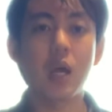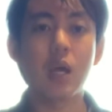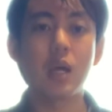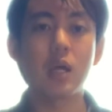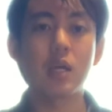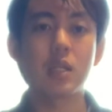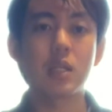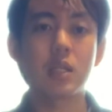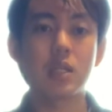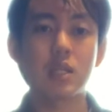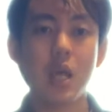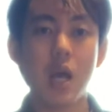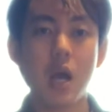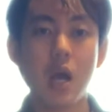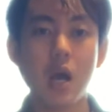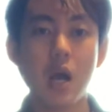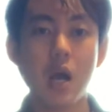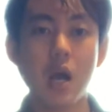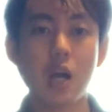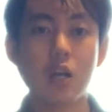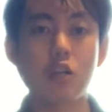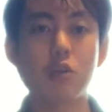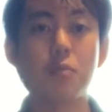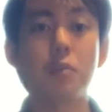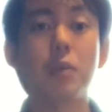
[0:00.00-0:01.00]
三
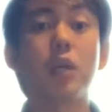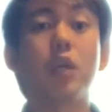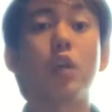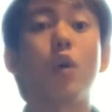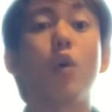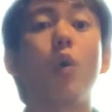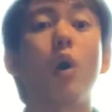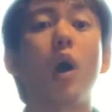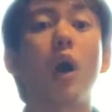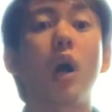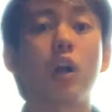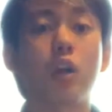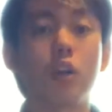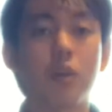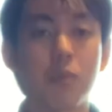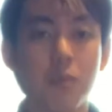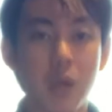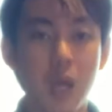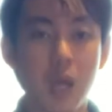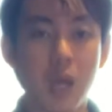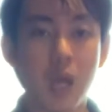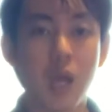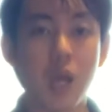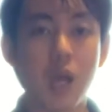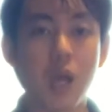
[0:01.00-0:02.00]
拍目、四拍
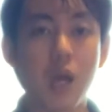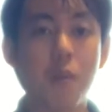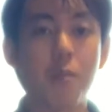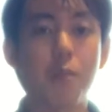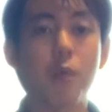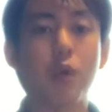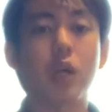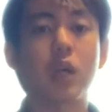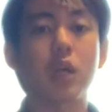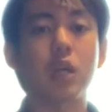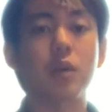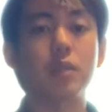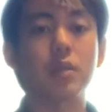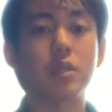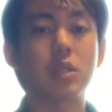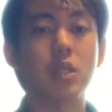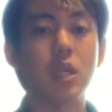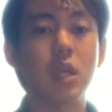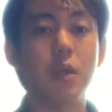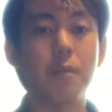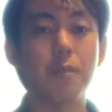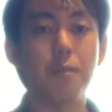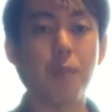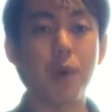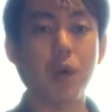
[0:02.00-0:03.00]
目。もう一回いきます。
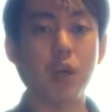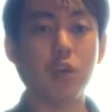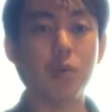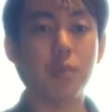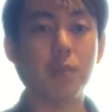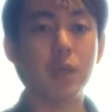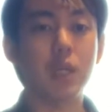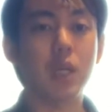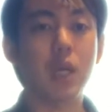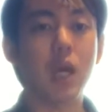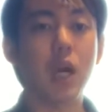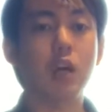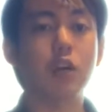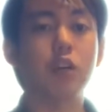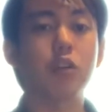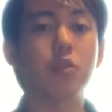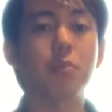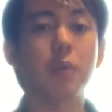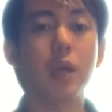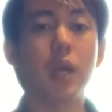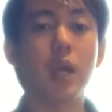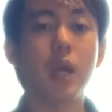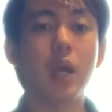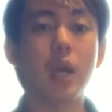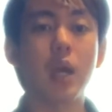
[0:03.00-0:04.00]
一拍目、二拍
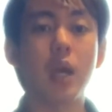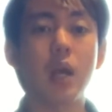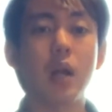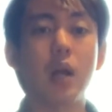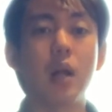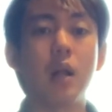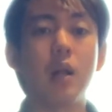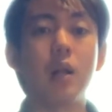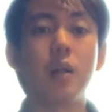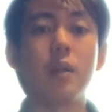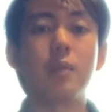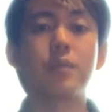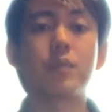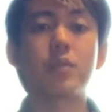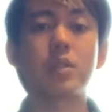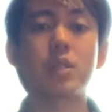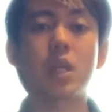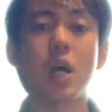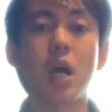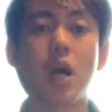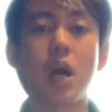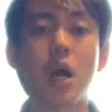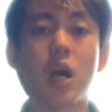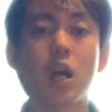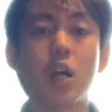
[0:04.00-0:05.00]
目、
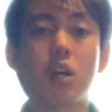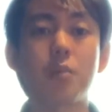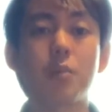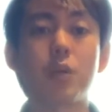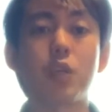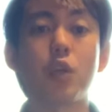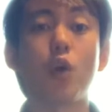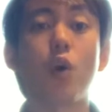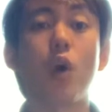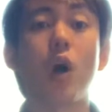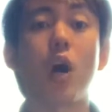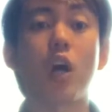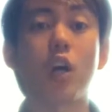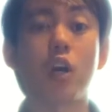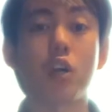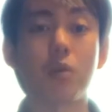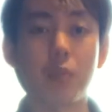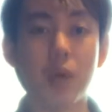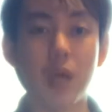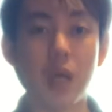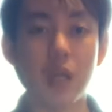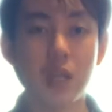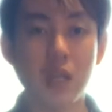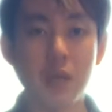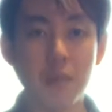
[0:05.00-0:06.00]
3拍目、4拍
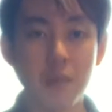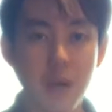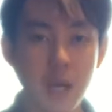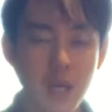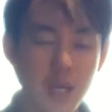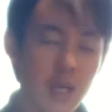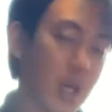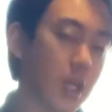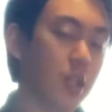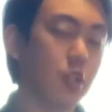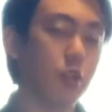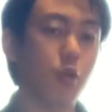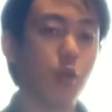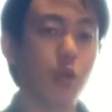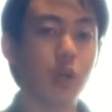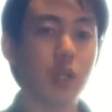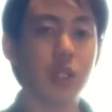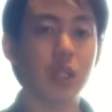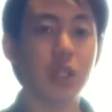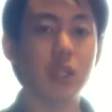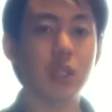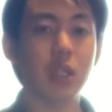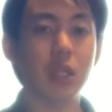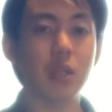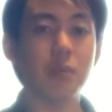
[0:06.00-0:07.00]
目。で、毎回動画
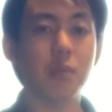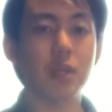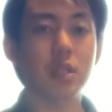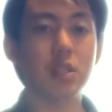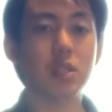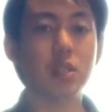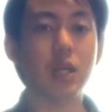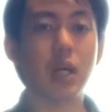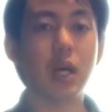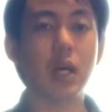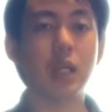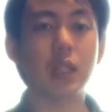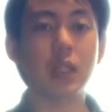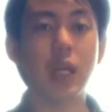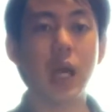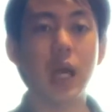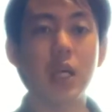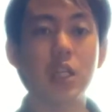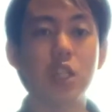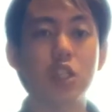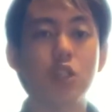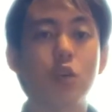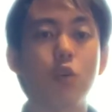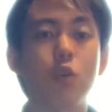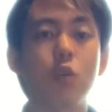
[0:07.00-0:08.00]
で言っていますが、
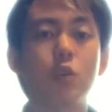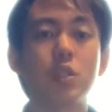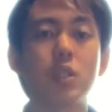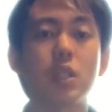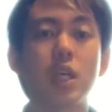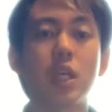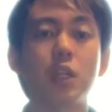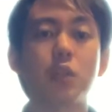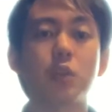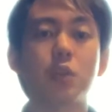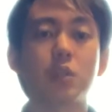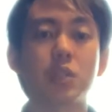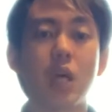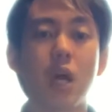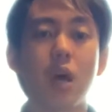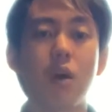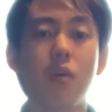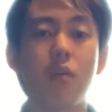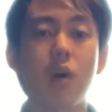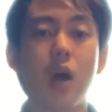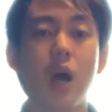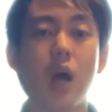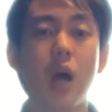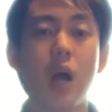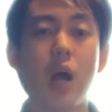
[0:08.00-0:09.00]
対象の生徒さ
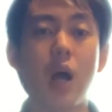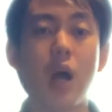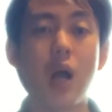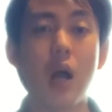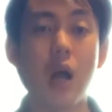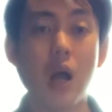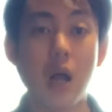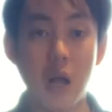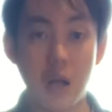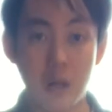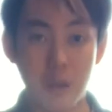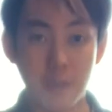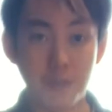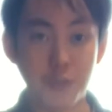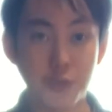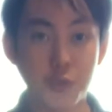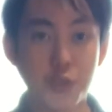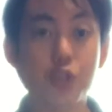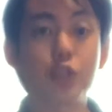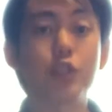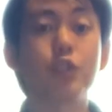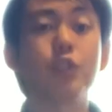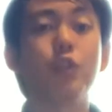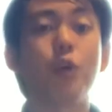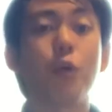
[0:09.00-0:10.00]
んは、
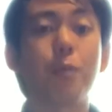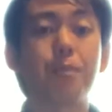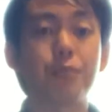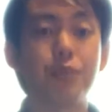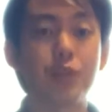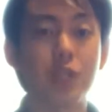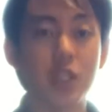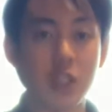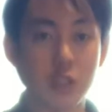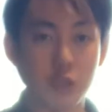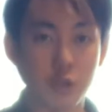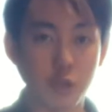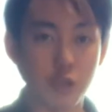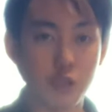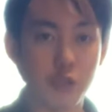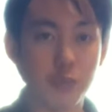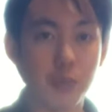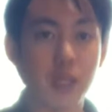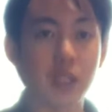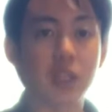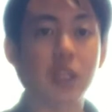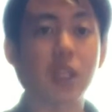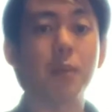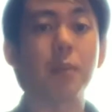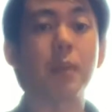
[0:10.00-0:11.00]
図のプリント配って
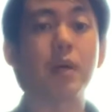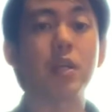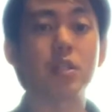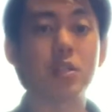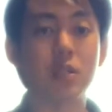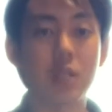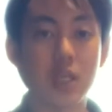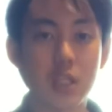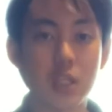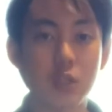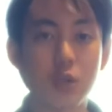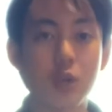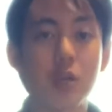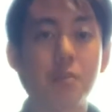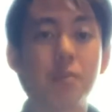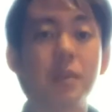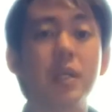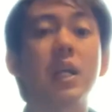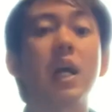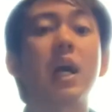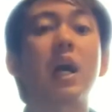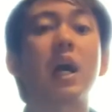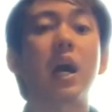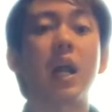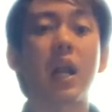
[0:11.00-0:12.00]
ますね。それ
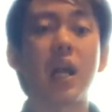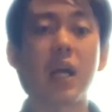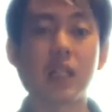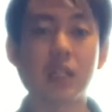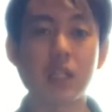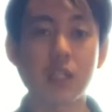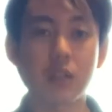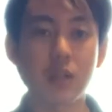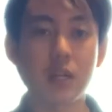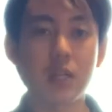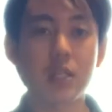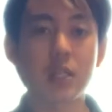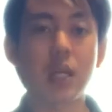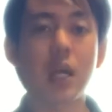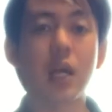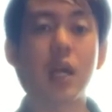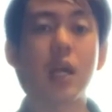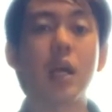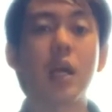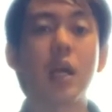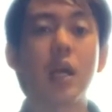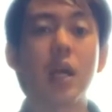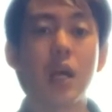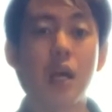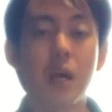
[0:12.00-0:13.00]
見ながらやってくださ
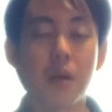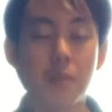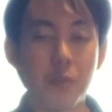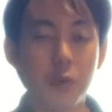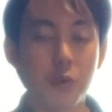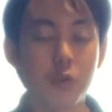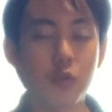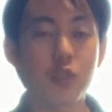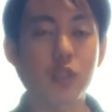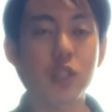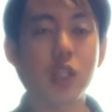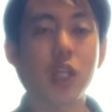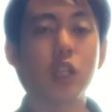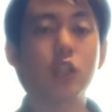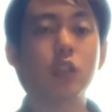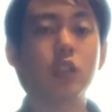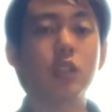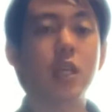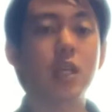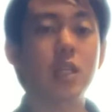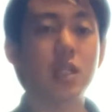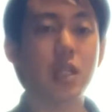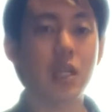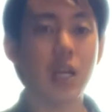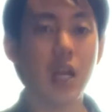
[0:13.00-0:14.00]
い。僕の生徒
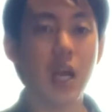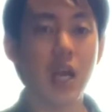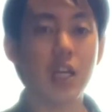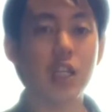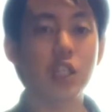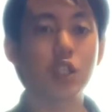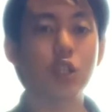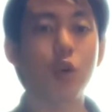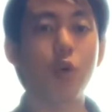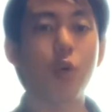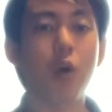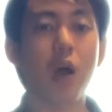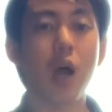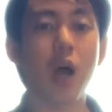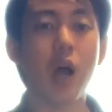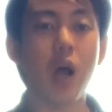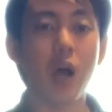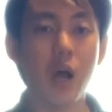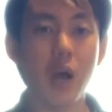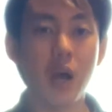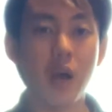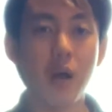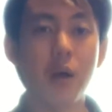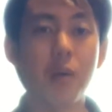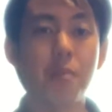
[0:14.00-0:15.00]
さんじゃない人は、
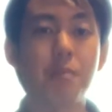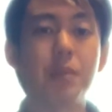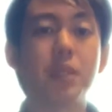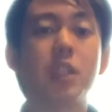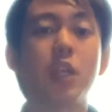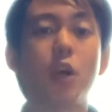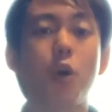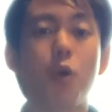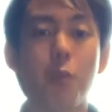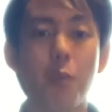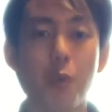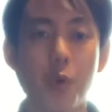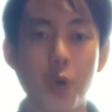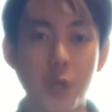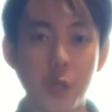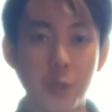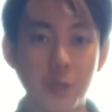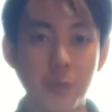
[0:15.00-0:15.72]
見て覚える。